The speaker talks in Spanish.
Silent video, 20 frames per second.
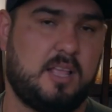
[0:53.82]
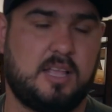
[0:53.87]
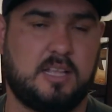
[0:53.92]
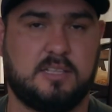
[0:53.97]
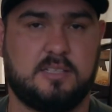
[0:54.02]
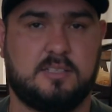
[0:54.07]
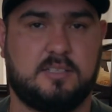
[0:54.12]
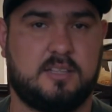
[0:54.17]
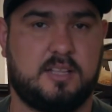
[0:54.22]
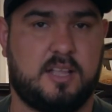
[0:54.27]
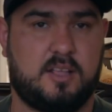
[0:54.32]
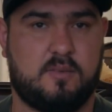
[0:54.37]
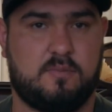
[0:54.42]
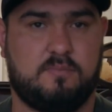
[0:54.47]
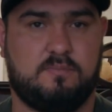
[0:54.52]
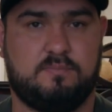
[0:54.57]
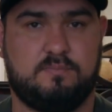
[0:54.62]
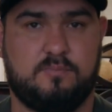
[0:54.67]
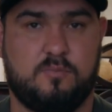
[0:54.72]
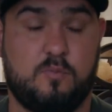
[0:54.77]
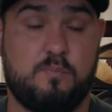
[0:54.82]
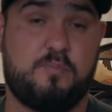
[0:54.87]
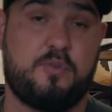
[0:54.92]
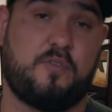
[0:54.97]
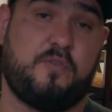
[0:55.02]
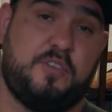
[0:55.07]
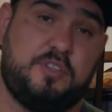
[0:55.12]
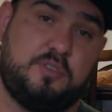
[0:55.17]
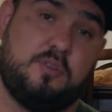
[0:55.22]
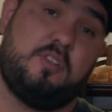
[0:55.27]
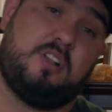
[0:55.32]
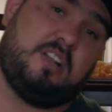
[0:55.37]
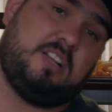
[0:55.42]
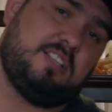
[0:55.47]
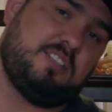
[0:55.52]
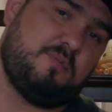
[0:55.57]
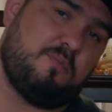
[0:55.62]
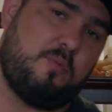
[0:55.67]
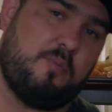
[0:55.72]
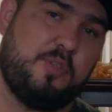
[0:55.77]
este, un profesor,
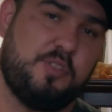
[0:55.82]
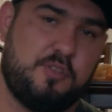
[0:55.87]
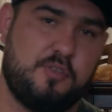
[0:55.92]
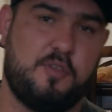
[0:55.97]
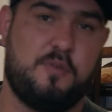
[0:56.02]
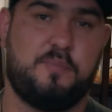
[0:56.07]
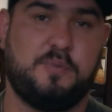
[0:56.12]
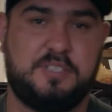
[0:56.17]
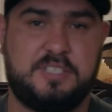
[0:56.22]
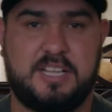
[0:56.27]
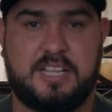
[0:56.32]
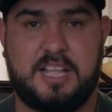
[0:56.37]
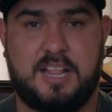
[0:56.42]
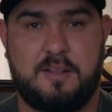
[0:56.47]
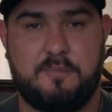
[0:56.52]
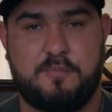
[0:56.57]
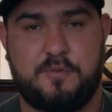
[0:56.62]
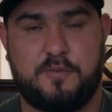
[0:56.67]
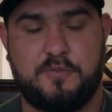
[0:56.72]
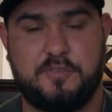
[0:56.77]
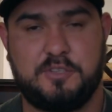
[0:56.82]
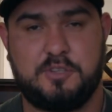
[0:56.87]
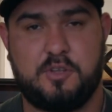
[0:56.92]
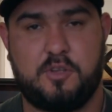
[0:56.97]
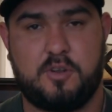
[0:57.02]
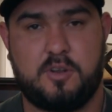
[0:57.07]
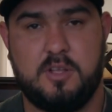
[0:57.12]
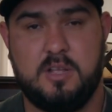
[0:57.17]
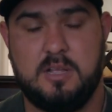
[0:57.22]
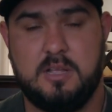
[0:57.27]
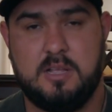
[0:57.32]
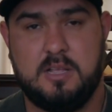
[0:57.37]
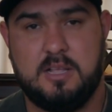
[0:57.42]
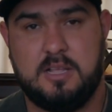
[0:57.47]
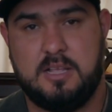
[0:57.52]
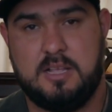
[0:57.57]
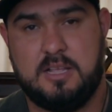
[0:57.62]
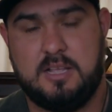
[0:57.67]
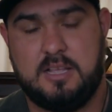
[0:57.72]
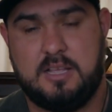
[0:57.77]
en ese momento yo pensé que era el profesor,
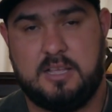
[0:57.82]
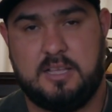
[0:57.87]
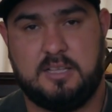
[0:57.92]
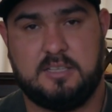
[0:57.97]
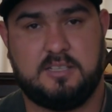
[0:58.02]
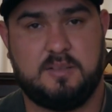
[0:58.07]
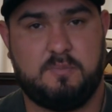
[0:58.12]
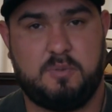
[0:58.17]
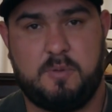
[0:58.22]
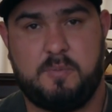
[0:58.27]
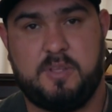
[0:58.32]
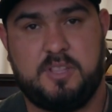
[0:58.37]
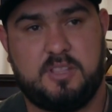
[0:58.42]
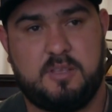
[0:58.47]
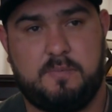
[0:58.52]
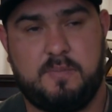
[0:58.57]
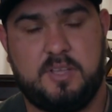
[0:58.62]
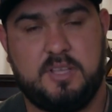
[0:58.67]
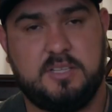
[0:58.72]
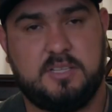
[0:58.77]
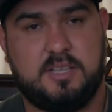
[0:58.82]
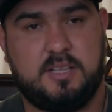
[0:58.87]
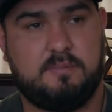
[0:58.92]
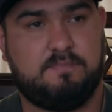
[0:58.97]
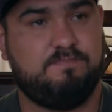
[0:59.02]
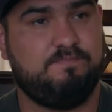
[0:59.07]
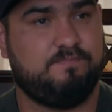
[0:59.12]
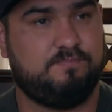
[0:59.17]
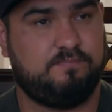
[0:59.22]
y simplemente me dice,